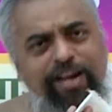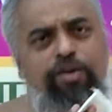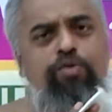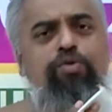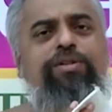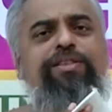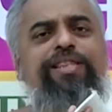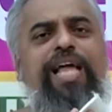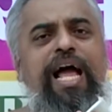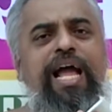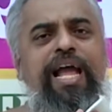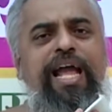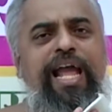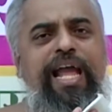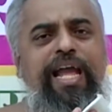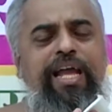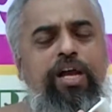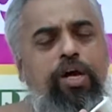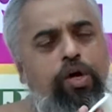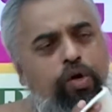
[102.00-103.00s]
दिन उगता
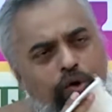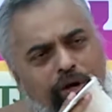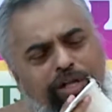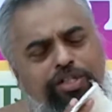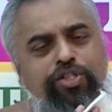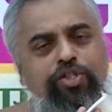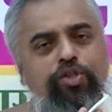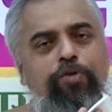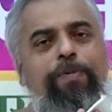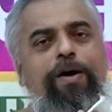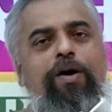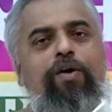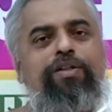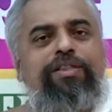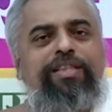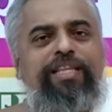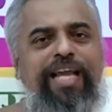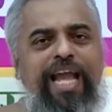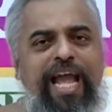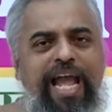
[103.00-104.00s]
है रोज सुबह
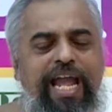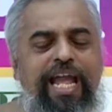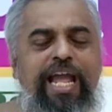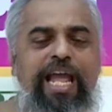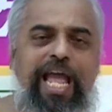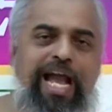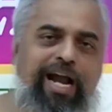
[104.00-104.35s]
होती है